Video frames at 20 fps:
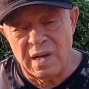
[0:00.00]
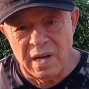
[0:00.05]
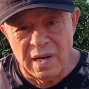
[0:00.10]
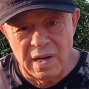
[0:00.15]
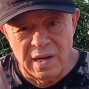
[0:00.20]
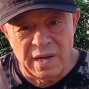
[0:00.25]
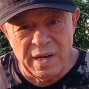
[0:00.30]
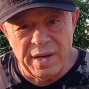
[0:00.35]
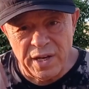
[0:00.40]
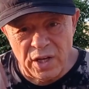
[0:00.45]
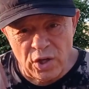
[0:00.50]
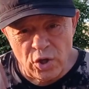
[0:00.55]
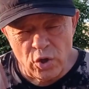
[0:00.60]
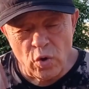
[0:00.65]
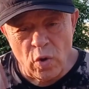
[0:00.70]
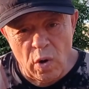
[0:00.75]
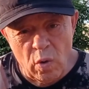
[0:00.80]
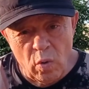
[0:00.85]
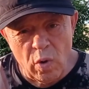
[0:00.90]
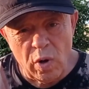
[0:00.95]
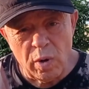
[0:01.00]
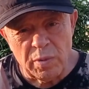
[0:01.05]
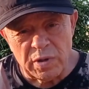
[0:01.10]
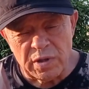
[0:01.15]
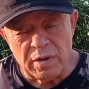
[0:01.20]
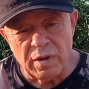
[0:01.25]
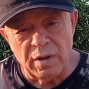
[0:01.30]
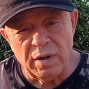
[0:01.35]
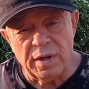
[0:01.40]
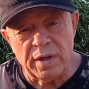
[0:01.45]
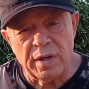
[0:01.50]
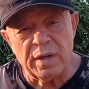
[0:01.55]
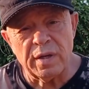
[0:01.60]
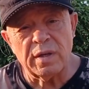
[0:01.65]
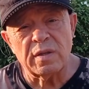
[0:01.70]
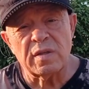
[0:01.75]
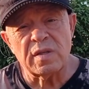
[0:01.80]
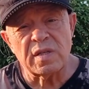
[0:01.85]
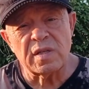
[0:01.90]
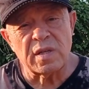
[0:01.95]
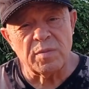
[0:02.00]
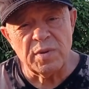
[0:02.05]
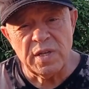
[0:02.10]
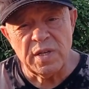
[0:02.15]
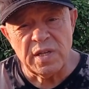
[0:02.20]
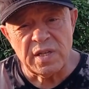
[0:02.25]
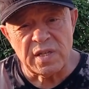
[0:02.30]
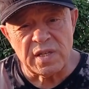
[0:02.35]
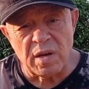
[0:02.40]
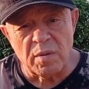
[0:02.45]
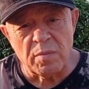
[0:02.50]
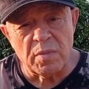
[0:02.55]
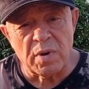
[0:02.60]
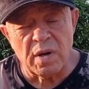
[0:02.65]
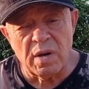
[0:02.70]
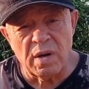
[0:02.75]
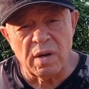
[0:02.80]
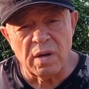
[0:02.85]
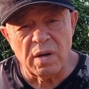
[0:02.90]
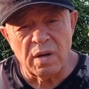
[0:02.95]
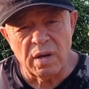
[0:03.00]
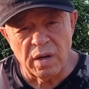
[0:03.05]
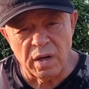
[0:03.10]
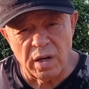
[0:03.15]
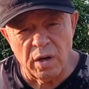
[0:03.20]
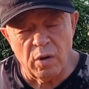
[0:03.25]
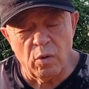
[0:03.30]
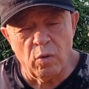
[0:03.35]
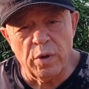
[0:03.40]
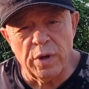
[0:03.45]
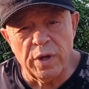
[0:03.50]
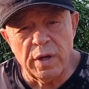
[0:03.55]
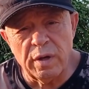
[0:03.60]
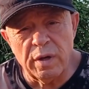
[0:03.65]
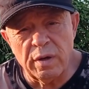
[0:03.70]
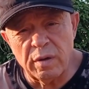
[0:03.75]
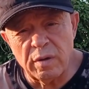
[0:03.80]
هلا نجوى اول ما طلعت صبيه سمراء حلوه